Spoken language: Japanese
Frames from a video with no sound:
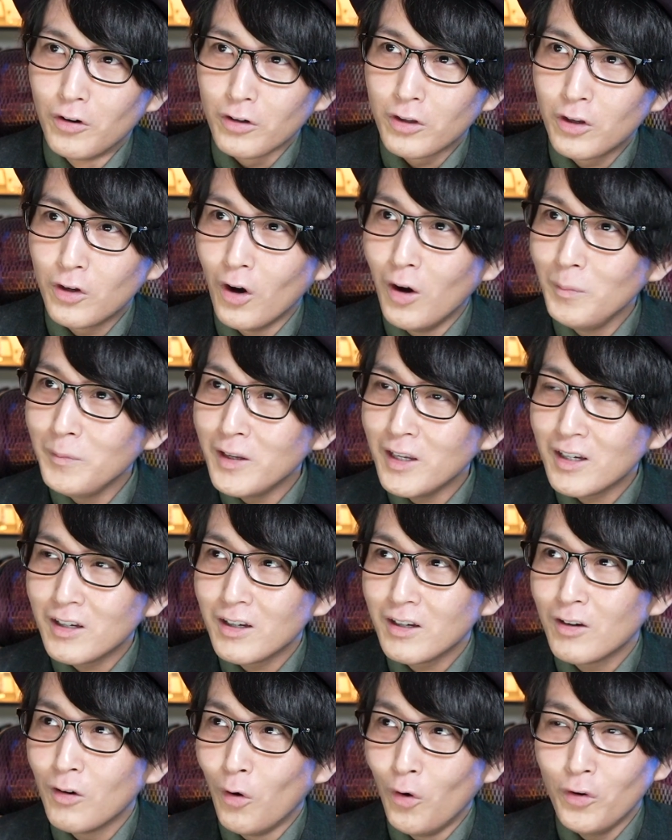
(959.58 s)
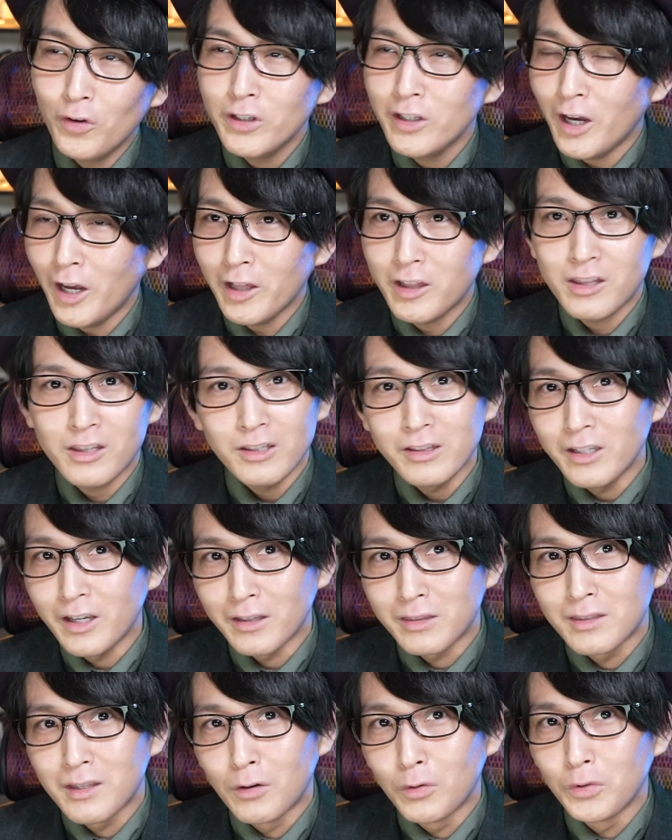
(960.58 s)
興味本位発信で
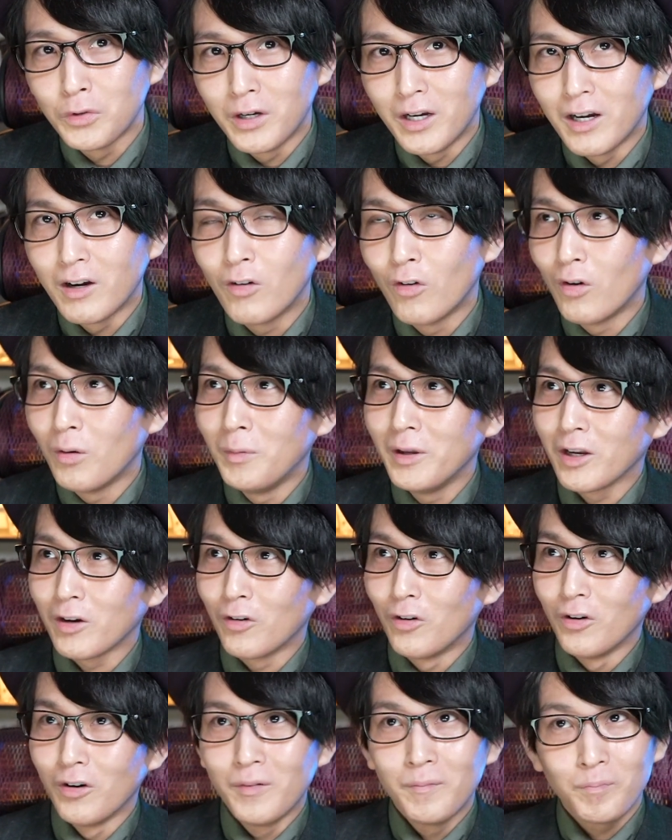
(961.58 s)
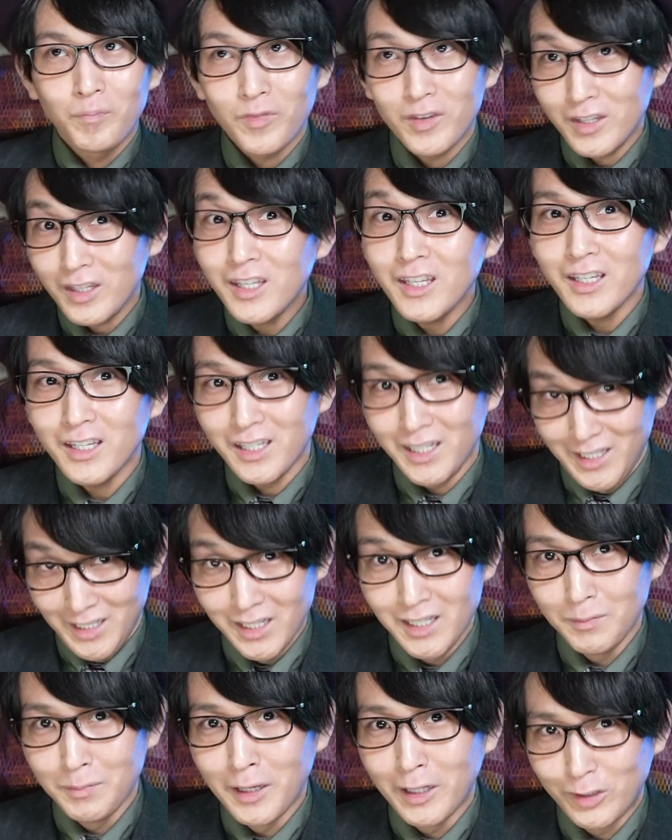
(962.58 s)
やったことが、ここまでいい
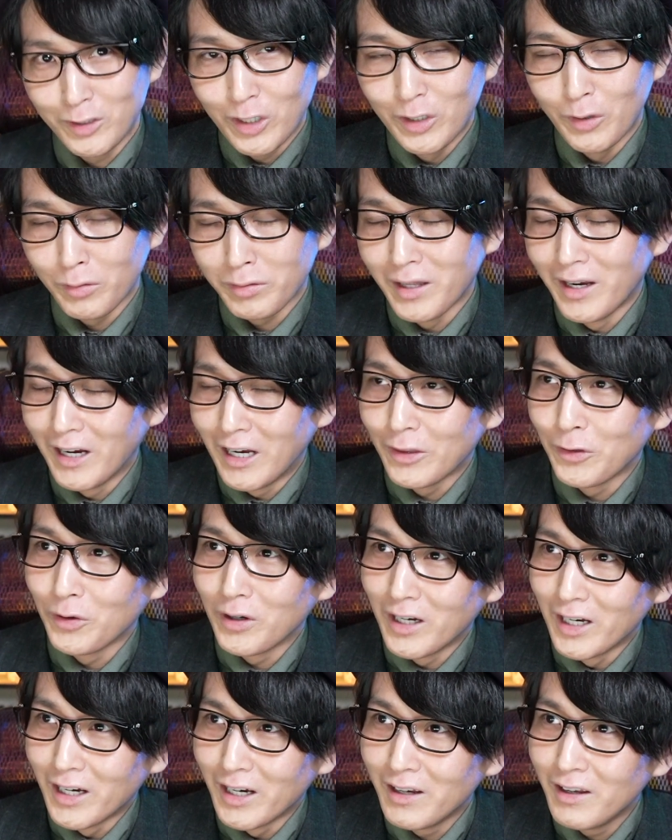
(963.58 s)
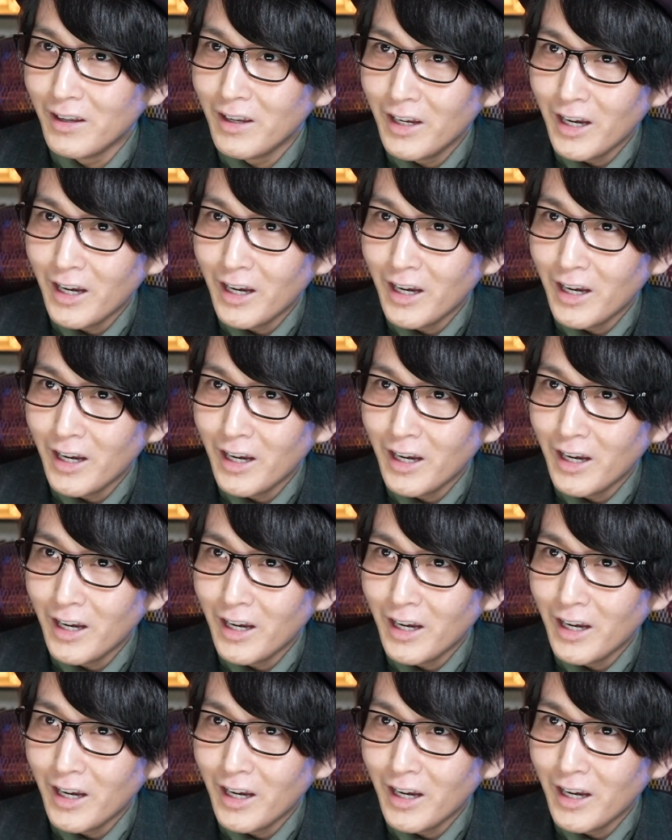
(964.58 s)
イベへの参加とか、